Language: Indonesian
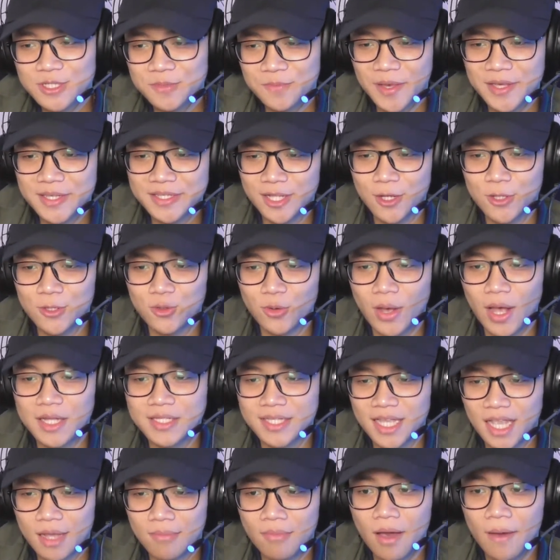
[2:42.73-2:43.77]
spesial untuk
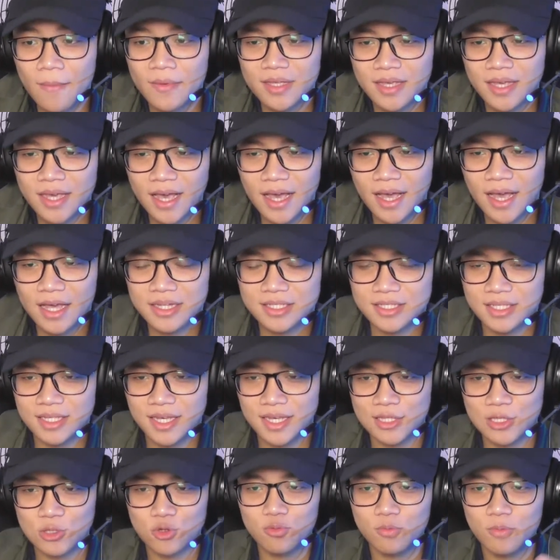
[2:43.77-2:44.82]
acara mama kayak agak
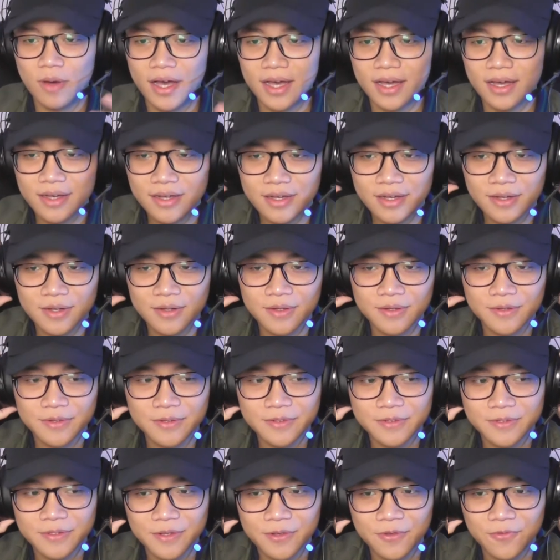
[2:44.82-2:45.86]
sedikit diubah
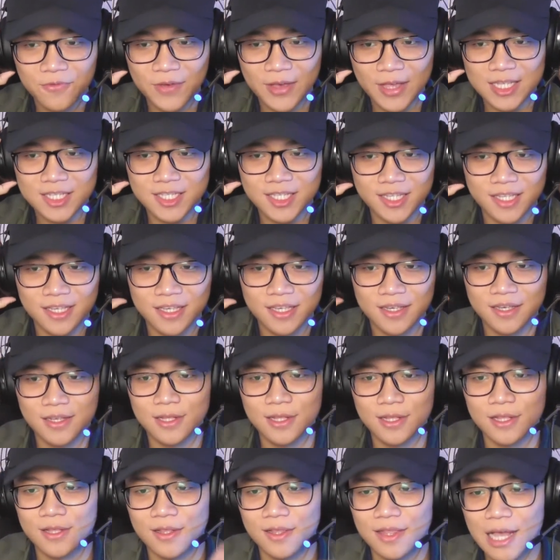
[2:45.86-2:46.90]
versi
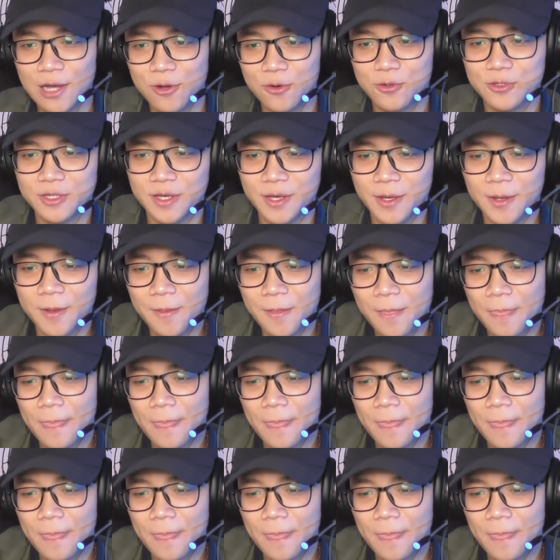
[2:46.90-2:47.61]
lagunya